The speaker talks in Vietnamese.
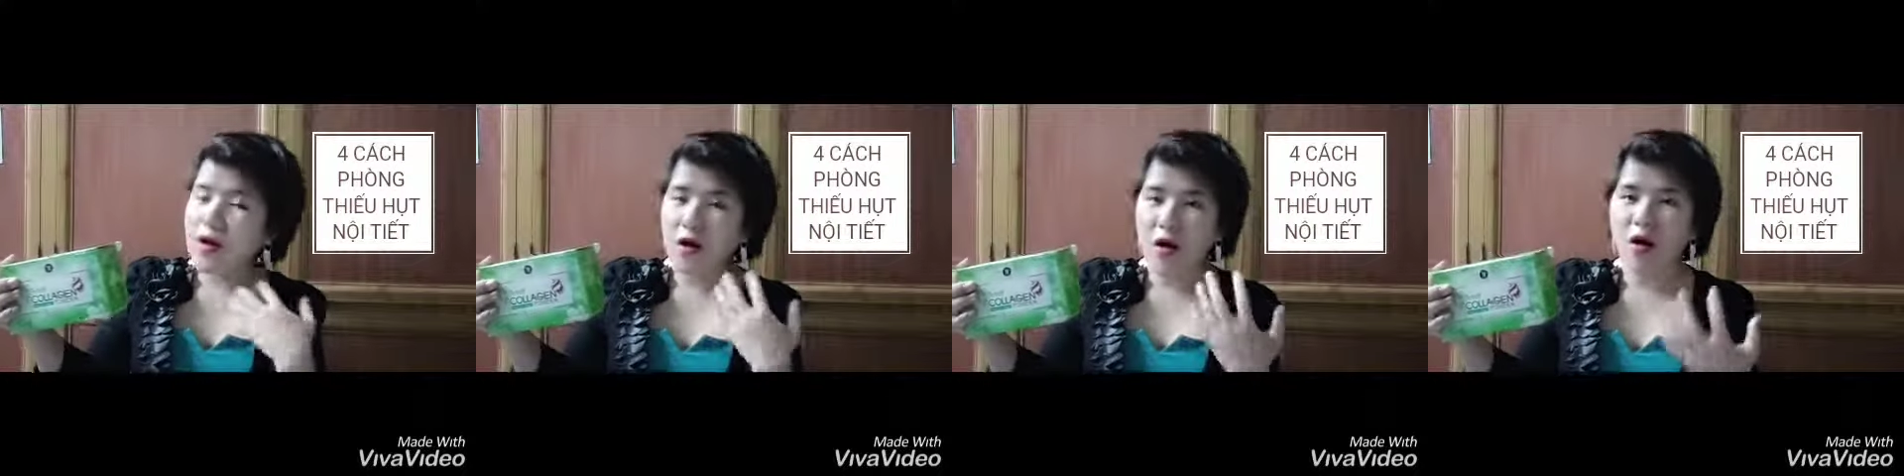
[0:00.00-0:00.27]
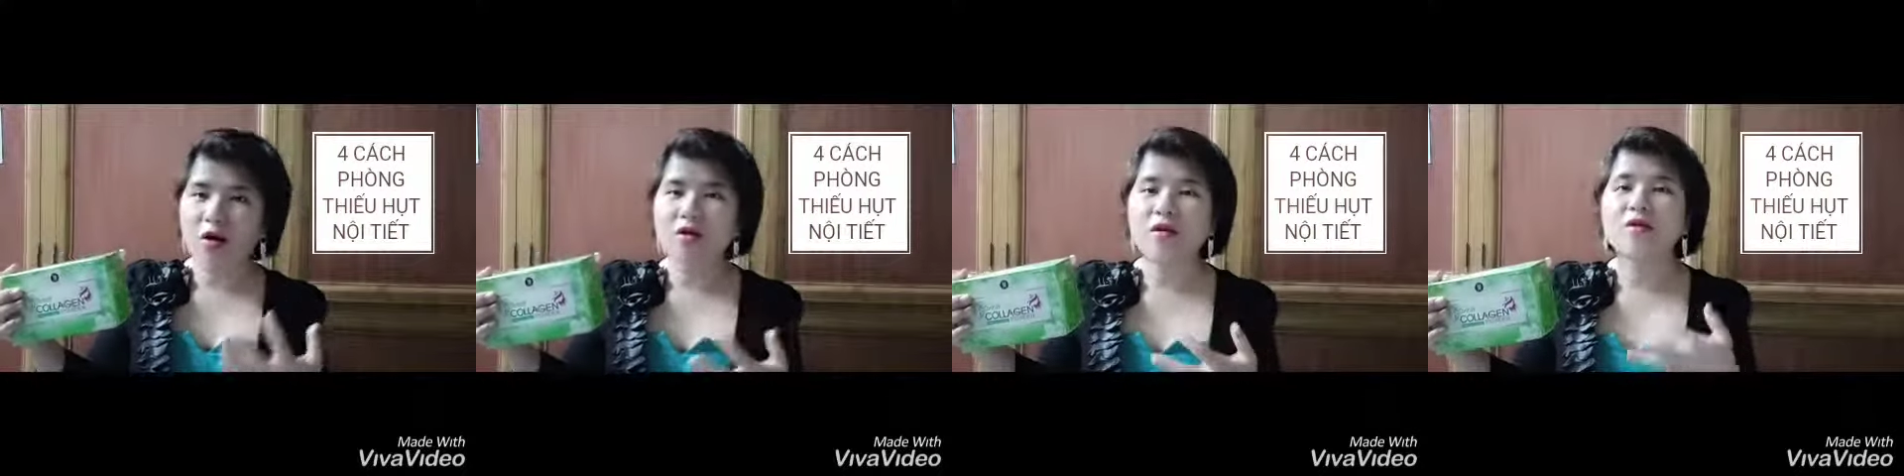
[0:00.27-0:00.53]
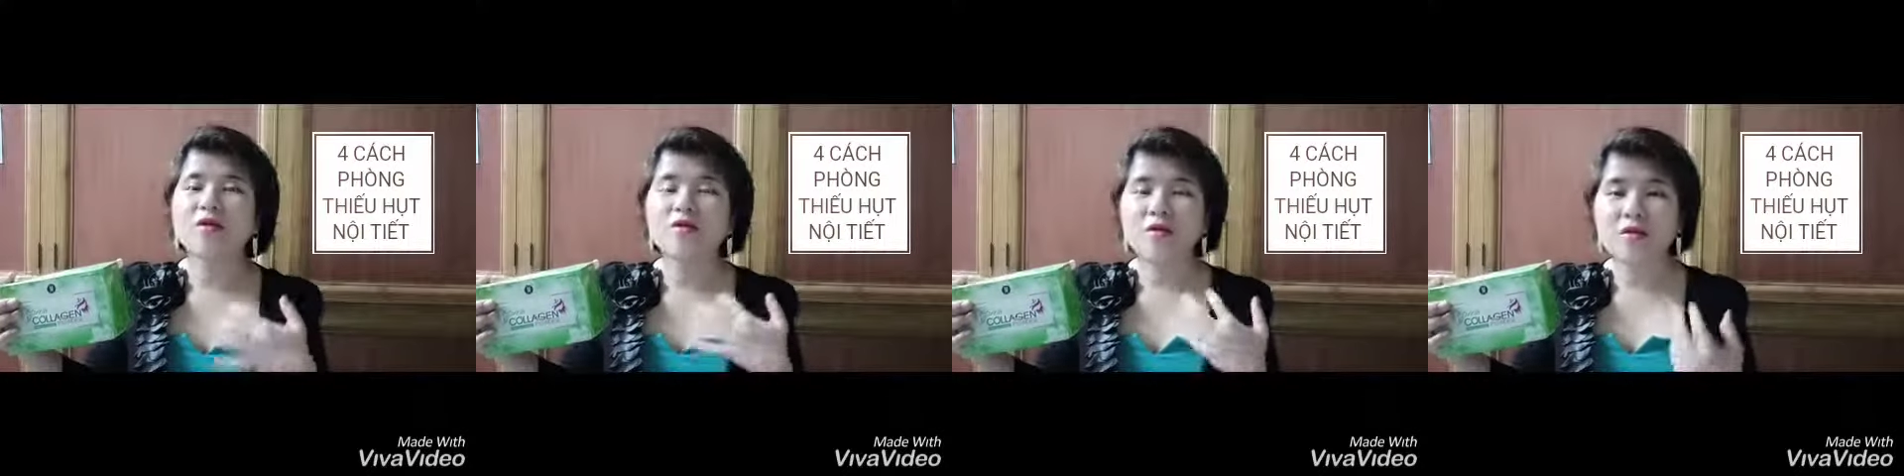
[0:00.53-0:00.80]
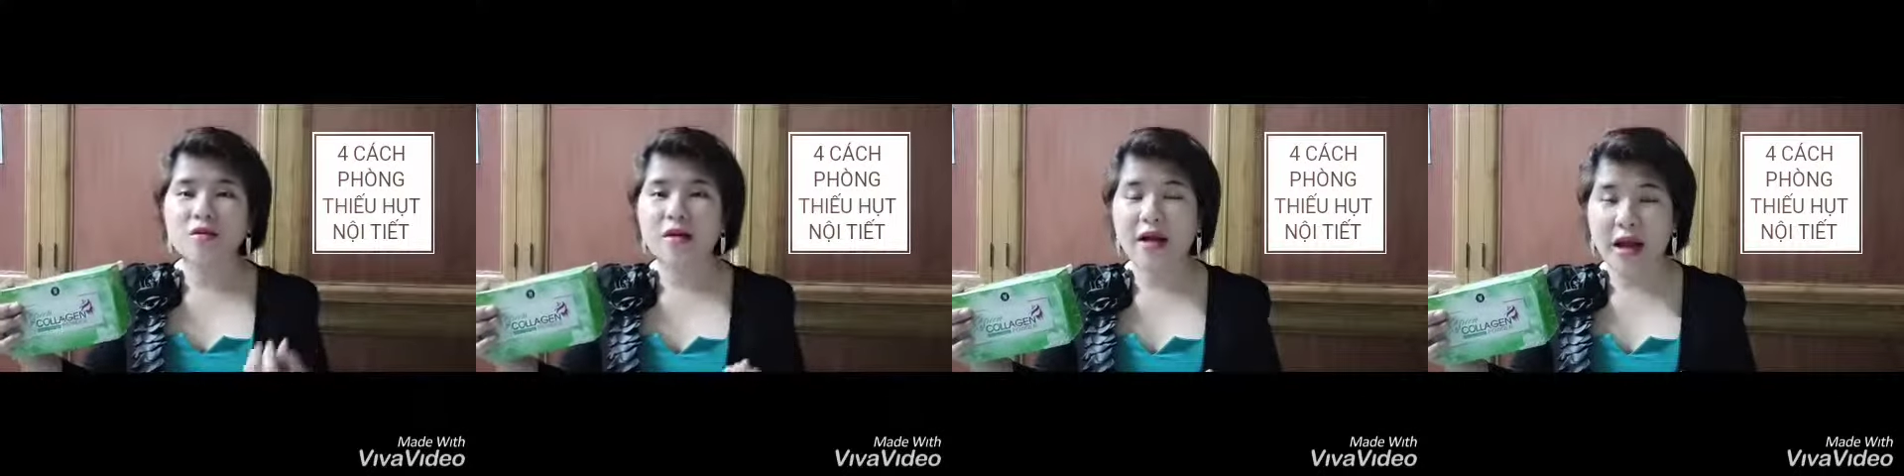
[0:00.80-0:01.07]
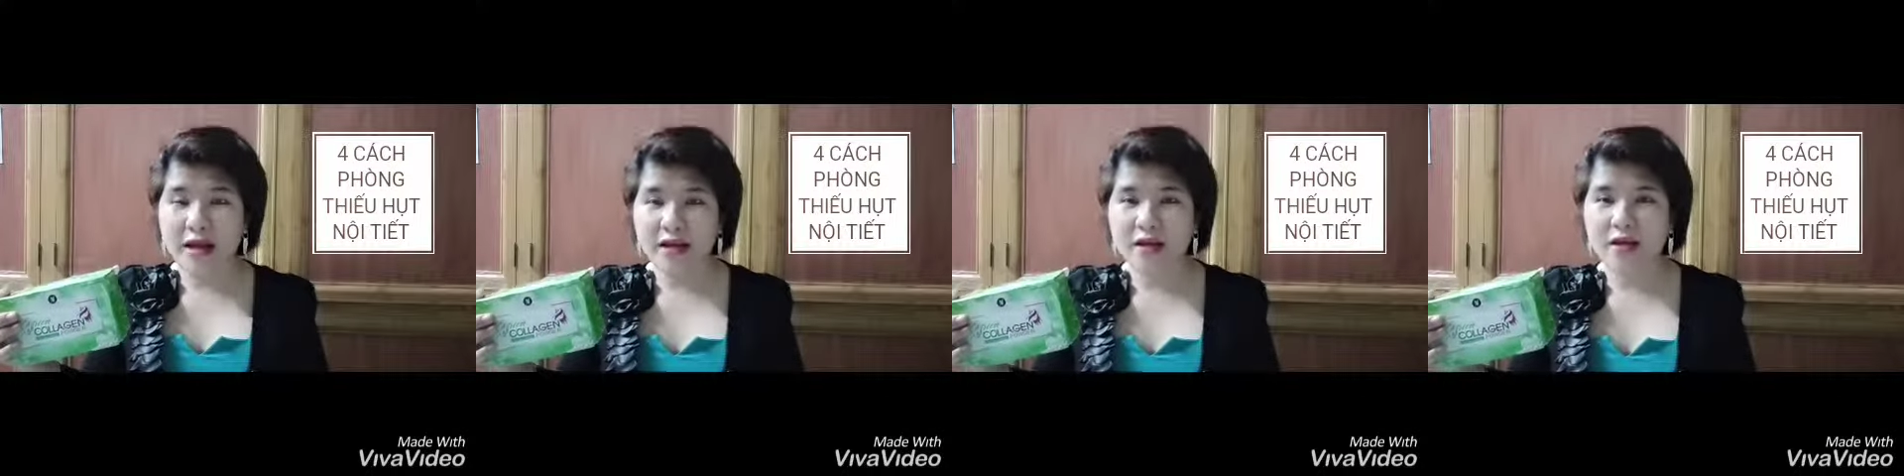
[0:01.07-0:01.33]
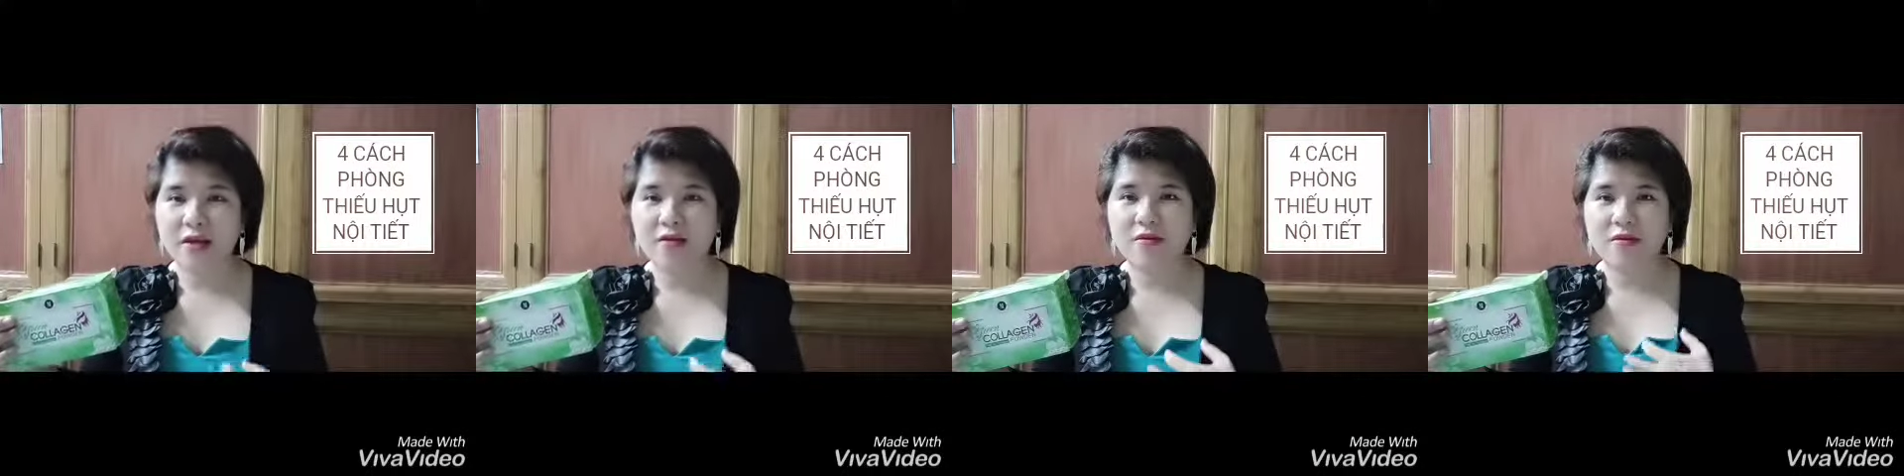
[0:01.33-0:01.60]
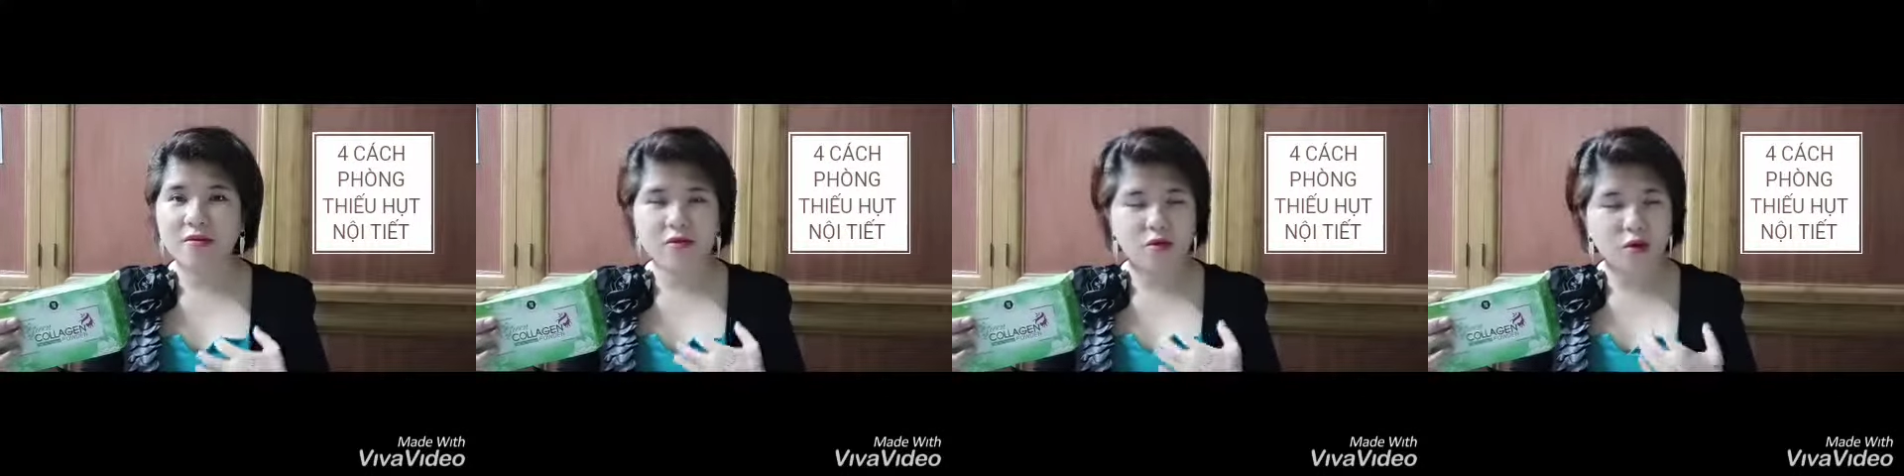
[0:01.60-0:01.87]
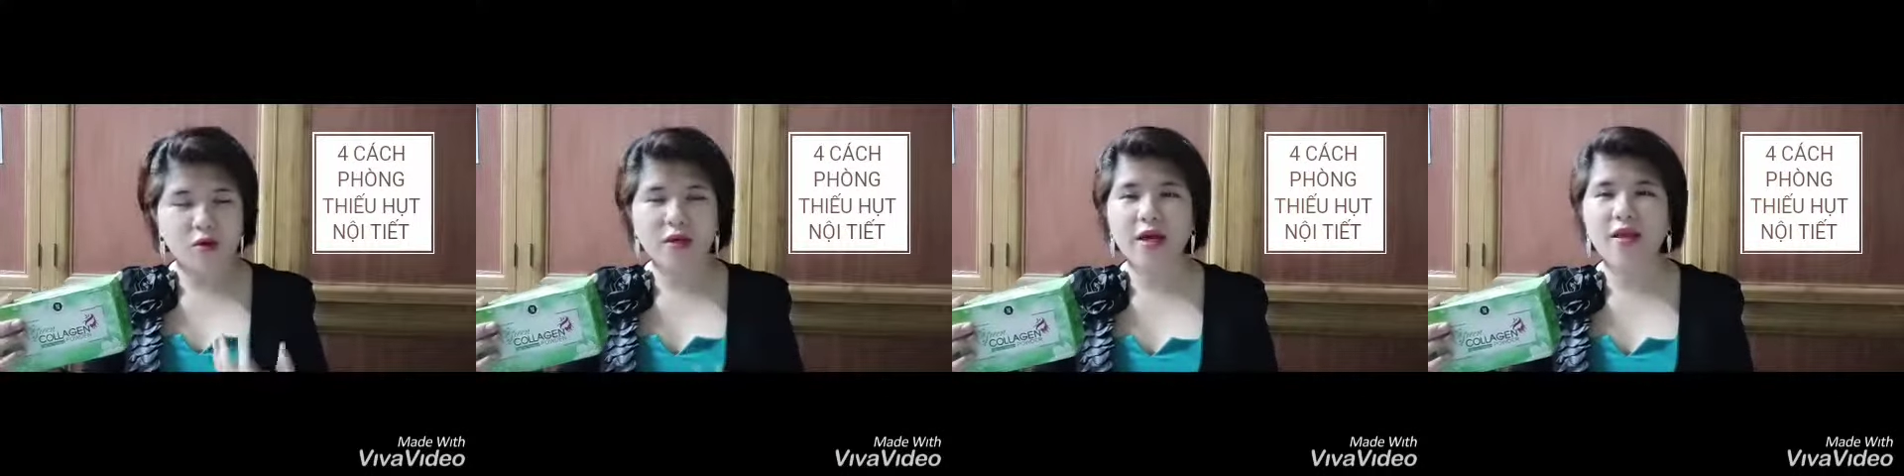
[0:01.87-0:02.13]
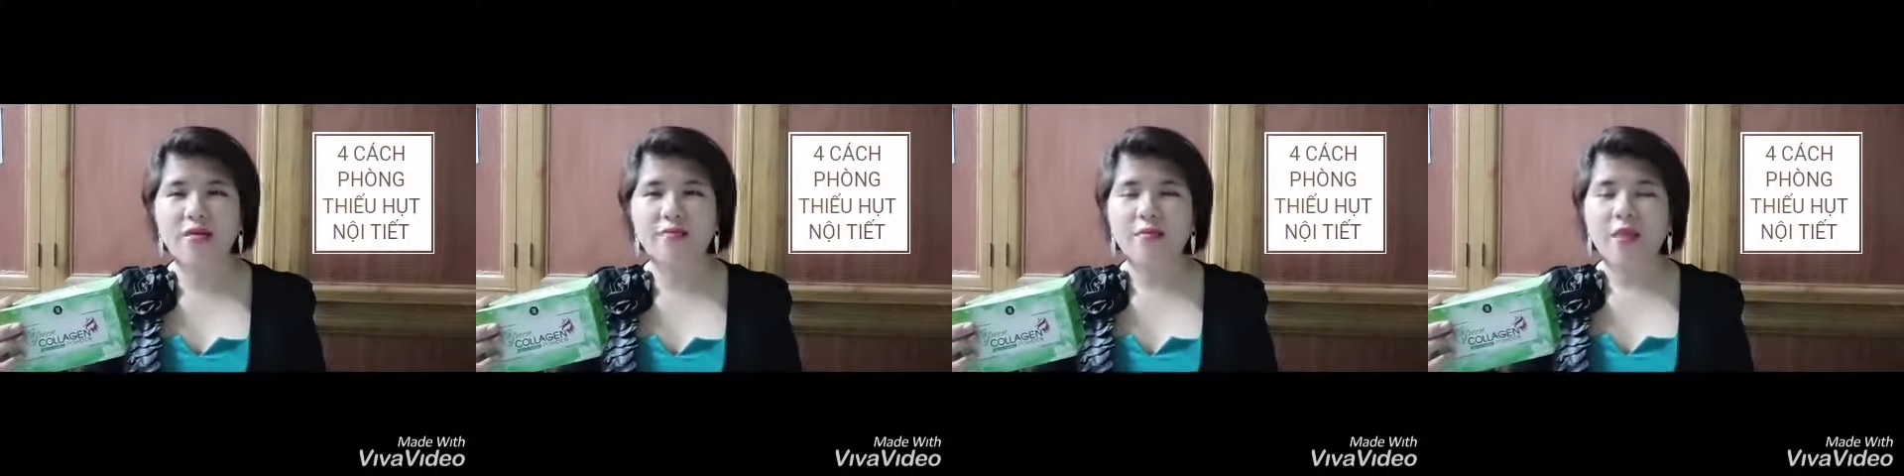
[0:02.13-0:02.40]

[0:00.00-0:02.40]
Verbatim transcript: có được sự cải thiện tốt nhất